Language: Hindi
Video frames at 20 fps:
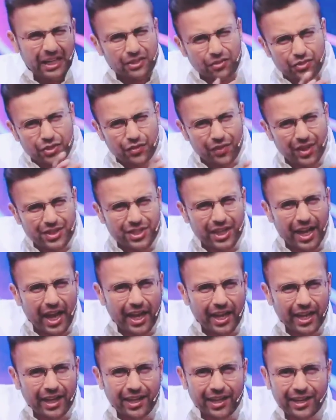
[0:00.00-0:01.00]
अंधविश्वास
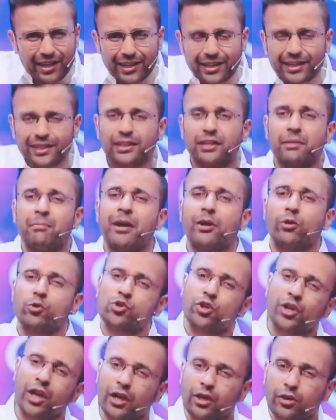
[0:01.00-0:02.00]
क्या है कि मैं
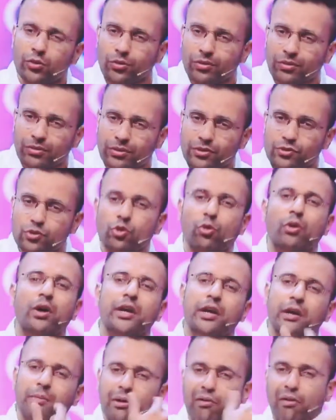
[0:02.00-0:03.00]
कुछ ना करूं जो
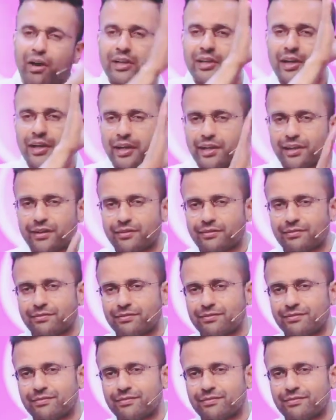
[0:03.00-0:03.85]
करेगा भगवान करेगा